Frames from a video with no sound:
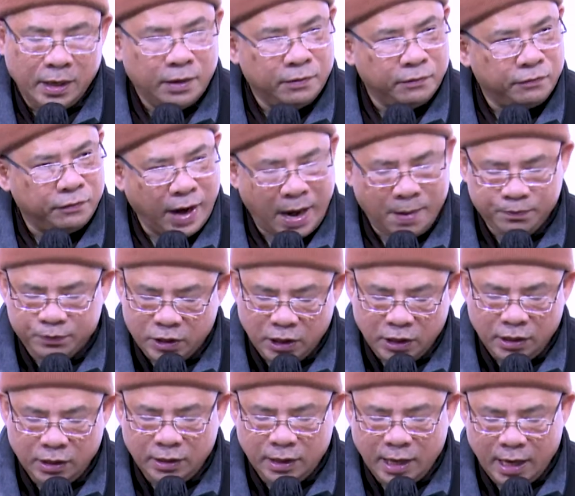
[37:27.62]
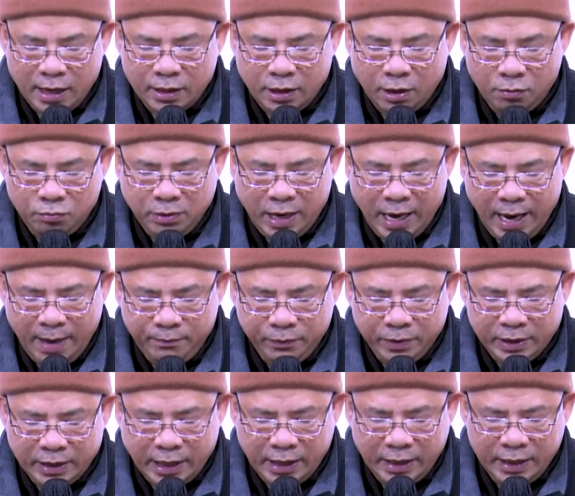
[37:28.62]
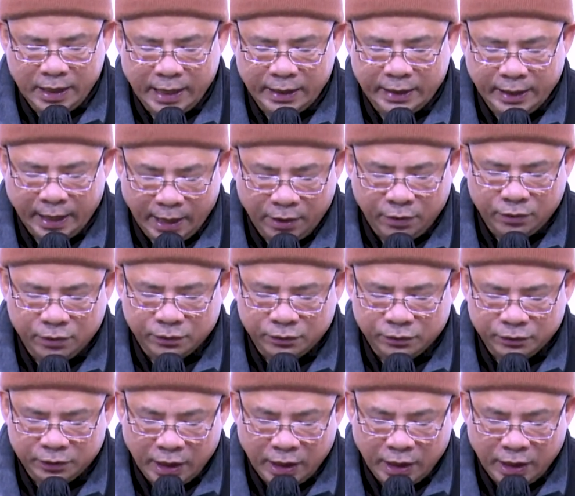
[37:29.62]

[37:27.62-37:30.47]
Pháp sư đã không đem kính ấy theo,